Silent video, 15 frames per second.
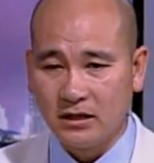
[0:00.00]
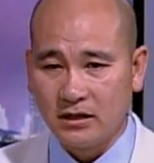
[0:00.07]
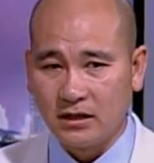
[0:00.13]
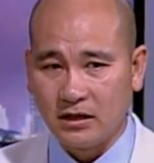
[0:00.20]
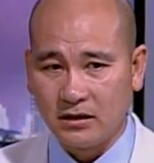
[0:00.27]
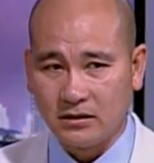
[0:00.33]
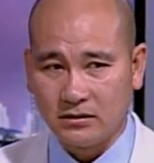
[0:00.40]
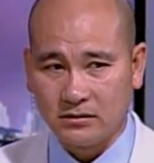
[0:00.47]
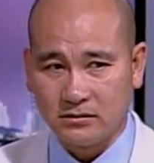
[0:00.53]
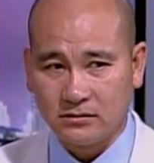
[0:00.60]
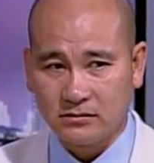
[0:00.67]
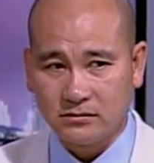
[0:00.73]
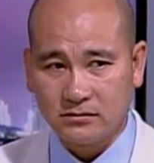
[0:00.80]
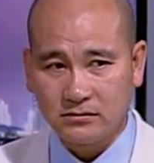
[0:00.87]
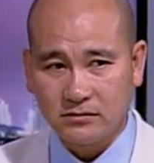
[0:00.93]

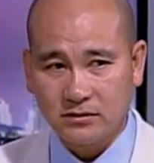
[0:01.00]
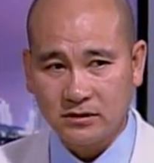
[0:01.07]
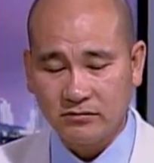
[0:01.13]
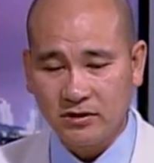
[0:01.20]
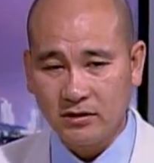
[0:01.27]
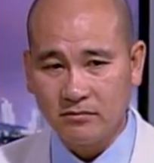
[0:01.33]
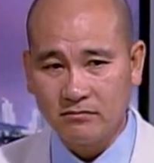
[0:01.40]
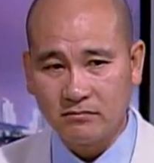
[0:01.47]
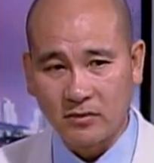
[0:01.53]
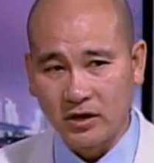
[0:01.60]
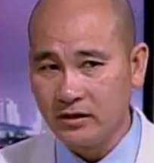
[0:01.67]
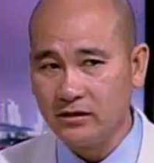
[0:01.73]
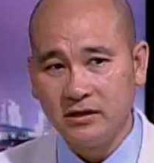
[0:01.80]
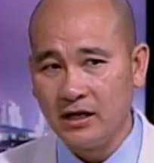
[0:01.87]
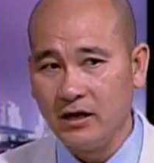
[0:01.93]
uh, như mọi
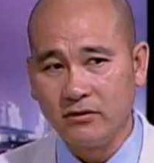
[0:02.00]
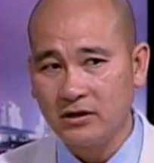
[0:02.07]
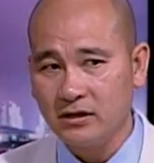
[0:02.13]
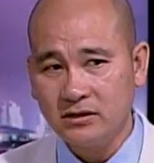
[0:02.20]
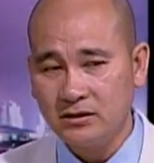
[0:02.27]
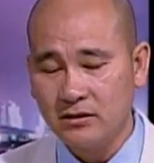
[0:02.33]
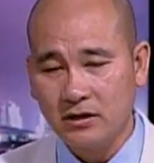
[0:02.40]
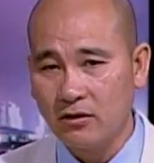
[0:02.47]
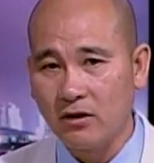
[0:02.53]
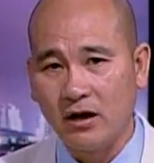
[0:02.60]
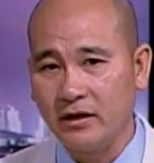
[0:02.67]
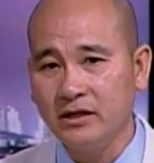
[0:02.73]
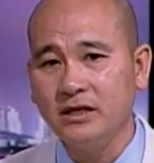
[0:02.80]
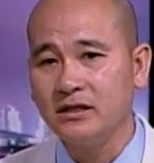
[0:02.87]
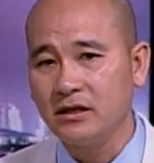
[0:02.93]
người đều có câu
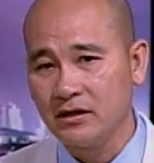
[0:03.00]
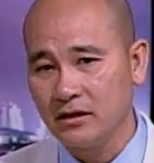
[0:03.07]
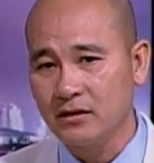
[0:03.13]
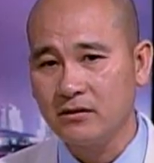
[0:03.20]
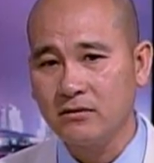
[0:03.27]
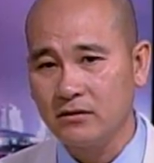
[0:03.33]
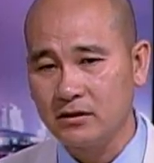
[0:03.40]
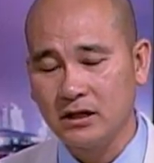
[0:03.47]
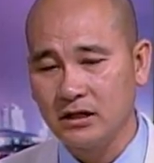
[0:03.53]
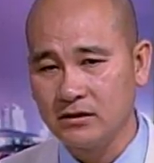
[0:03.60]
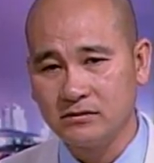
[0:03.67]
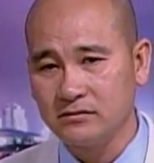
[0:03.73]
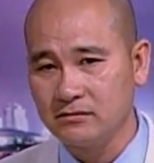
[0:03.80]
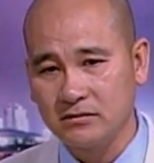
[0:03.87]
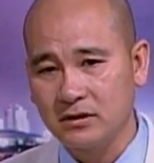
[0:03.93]
hỏi gì cho nó
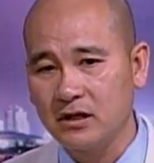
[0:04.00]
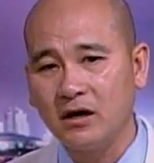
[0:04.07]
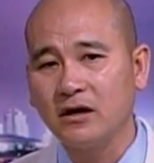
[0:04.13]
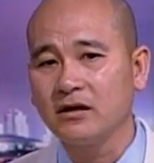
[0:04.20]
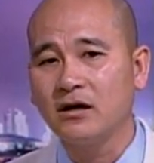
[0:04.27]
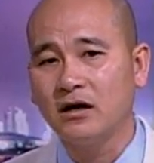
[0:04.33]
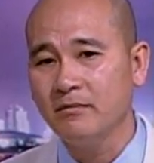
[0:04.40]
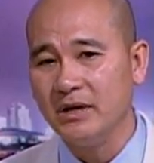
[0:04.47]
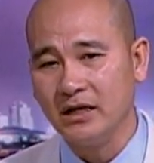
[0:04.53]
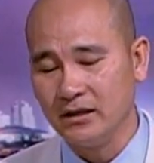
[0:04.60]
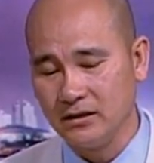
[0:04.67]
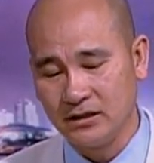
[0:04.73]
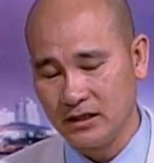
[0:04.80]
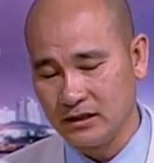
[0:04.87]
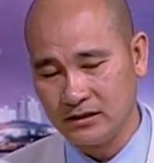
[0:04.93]
uh, khỏi khỏi bị
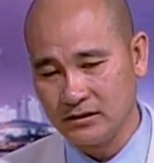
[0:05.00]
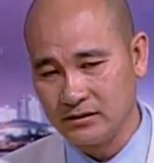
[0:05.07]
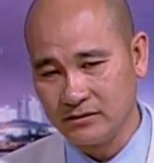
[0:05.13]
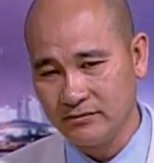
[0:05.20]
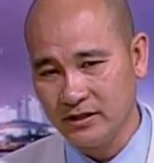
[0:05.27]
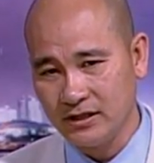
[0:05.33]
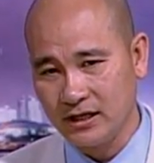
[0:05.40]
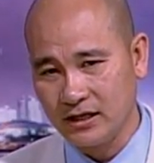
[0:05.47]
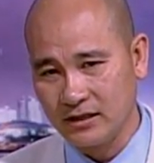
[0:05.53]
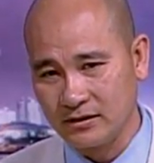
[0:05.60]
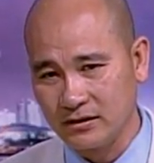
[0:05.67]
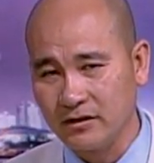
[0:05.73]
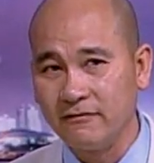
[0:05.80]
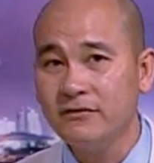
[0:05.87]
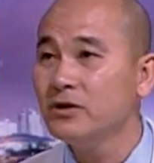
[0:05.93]
uh, như là
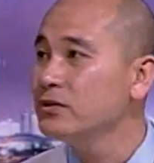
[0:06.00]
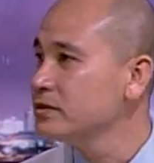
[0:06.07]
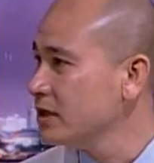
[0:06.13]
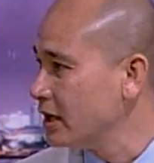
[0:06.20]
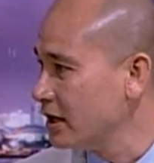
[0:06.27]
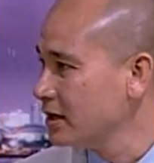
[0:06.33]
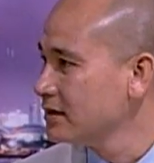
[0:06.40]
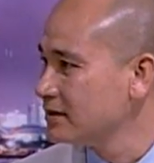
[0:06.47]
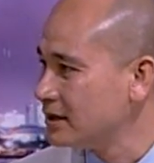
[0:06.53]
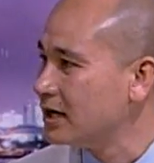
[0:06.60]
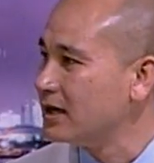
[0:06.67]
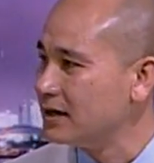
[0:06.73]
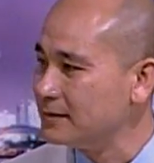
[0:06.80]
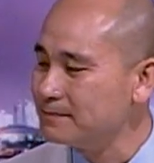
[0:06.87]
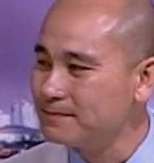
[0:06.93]
confused vậy đó. Dạ
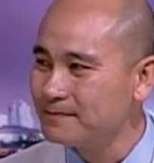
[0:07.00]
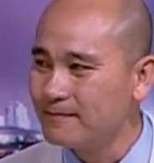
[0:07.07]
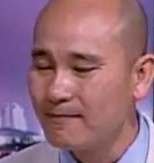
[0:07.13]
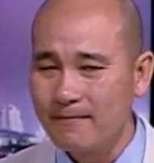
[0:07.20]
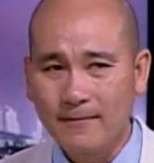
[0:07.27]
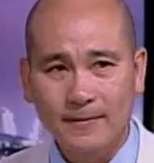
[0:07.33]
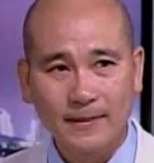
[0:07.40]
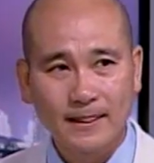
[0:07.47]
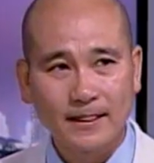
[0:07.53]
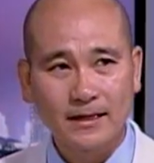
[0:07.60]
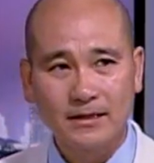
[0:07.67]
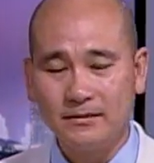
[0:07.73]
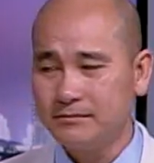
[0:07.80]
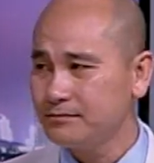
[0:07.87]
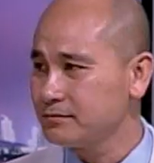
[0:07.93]
vâng. uh. À,
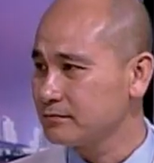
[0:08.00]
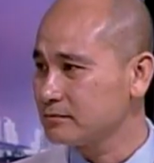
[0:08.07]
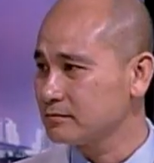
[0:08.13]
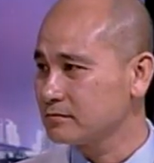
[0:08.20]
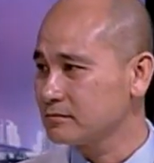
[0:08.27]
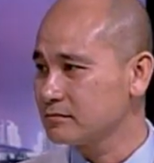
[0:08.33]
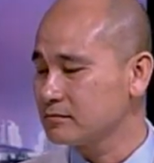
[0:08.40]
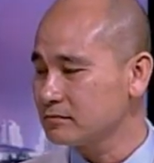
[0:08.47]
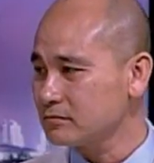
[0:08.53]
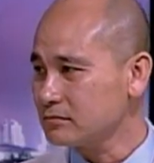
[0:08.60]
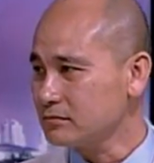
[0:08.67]
và thưa quý vị,